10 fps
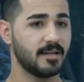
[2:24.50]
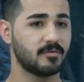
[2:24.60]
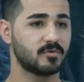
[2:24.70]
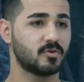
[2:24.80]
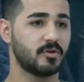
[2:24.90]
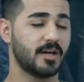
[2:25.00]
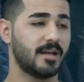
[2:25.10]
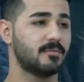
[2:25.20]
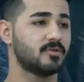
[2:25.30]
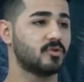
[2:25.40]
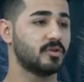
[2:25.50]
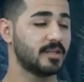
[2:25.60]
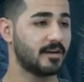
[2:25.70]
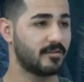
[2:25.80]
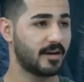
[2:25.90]
وشلون يعلمه شلون
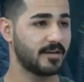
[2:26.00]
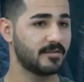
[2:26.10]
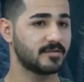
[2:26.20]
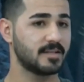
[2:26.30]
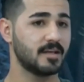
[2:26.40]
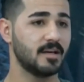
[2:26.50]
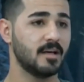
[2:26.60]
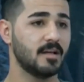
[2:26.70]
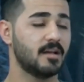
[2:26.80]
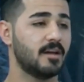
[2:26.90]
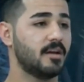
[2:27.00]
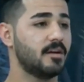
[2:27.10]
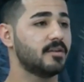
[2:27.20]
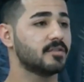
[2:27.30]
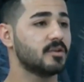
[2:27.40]
يدافع عن نفسه لان
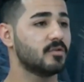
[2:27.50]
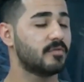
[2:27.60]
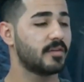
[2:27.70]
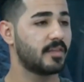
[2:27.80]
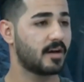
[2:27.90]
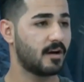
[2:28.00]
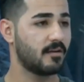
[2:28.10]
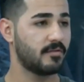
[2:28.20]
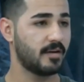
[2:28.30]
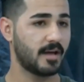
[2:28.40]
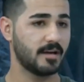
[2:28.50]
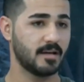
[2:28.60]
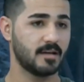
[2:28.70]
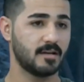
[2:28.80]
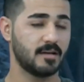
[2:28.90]
احنا ننطيهم في الثقافه يعني
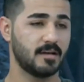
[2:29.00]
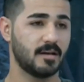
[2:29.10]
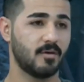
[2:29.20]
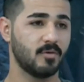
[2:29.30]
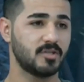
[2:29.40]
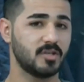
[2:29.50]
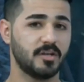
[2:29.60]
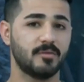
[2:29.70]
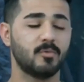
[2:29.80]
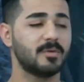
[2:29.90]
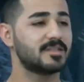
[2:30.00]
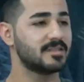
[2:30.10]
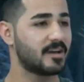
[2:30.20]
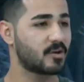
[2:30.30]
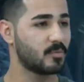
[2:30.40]
نعم. اول شيء احنا مو بس
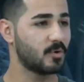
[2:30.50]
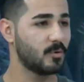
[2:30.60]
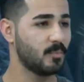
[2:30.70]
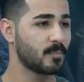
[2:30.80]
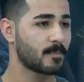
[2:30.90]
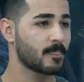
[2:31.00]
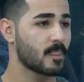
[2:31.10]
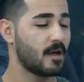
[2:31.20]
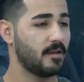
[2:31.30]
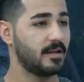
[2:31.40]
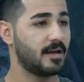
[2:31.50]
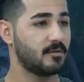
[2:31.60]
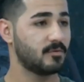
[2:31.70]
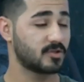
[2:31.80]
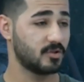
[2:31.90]
ندربهم احنا لا
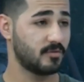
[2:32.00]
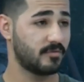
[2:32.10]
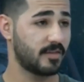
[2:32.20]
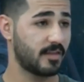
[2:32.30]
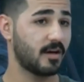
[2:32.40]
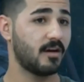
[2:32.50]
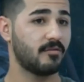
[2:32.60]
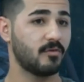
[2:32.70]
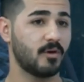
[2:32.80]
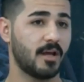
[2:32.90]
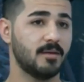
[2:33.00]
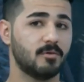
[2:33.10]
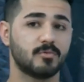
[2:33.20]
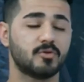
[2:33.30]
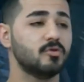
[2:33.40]
نوصلهم في الثقافه
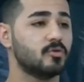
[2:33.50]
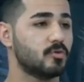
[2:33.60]
ونعلمهم شنو